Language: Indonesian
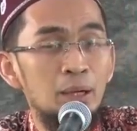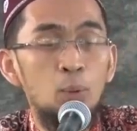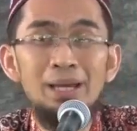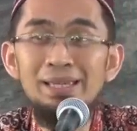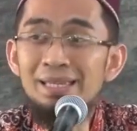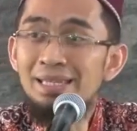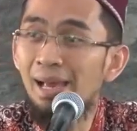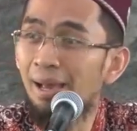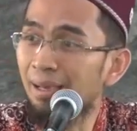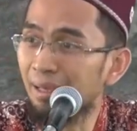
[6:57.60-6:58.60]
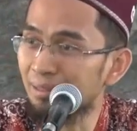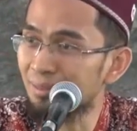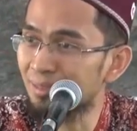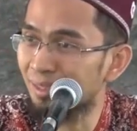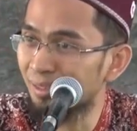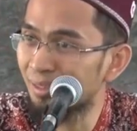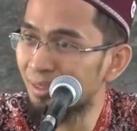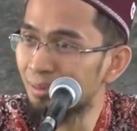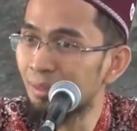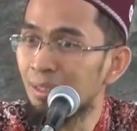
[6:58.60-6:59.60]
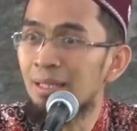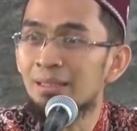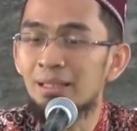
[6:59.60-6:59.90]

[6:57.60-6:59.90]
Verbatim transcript: wa iya karena stain